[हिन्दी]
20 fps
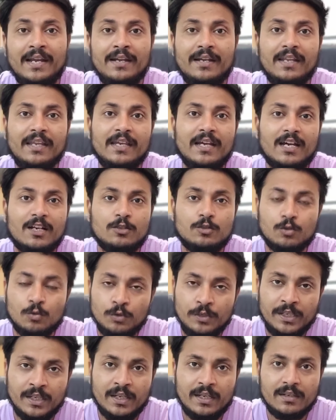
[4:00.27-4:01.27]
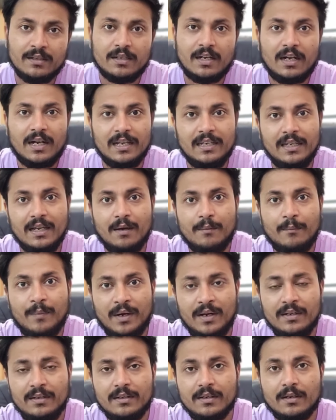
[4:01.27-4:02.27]
एन टी आर जूनियर आलिया
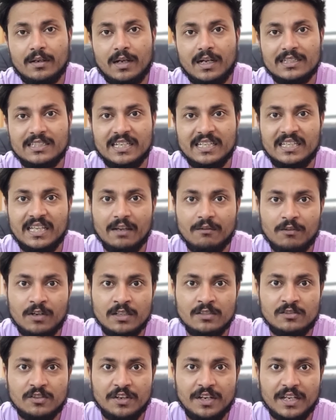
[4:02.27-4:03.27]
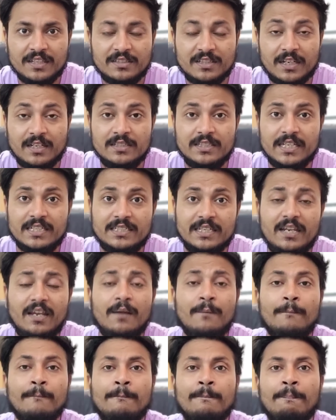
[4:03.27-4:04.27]
भट्ट अजय देवगन श्रेया सरन जैसे
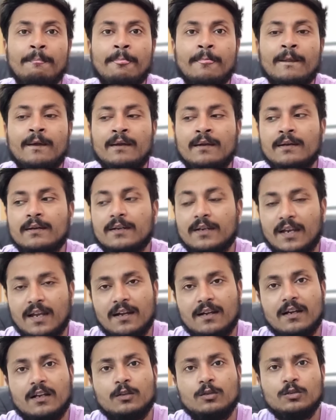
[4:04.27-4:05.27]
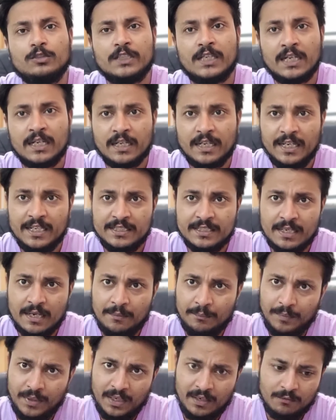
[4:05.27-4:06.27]
कलाकार दो चार अंग्रेज
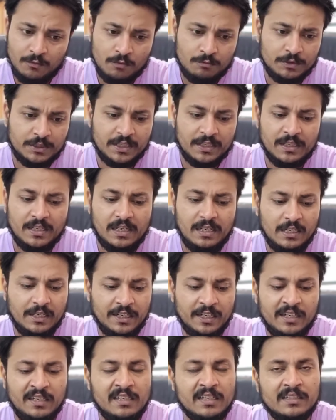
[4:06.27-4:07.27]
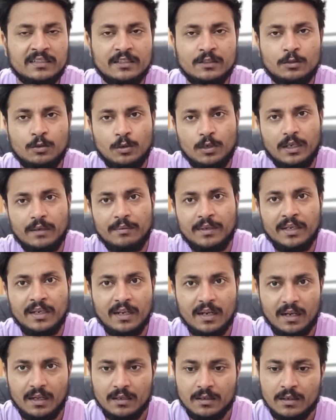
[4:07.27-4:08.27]
नाम भी हैं वो मुझे लेने नहीं आते तो ले भी
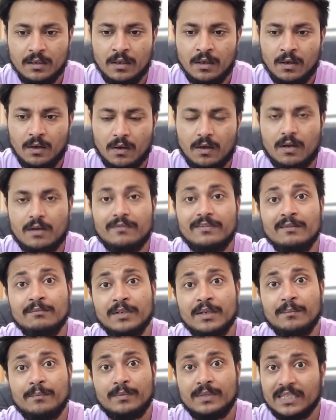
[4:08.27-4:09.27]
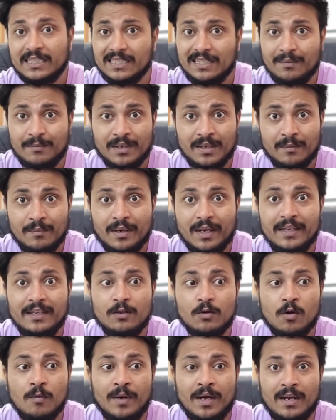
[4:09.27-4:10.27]
नहीं रहा और फिल्म की जैसे कि मैंने भाई
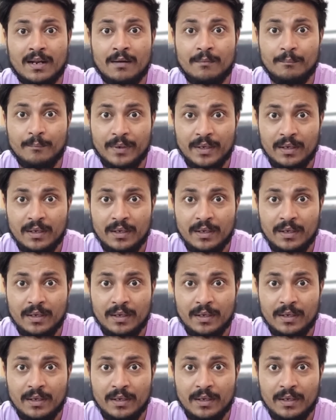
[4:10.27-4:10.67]
कोमाराम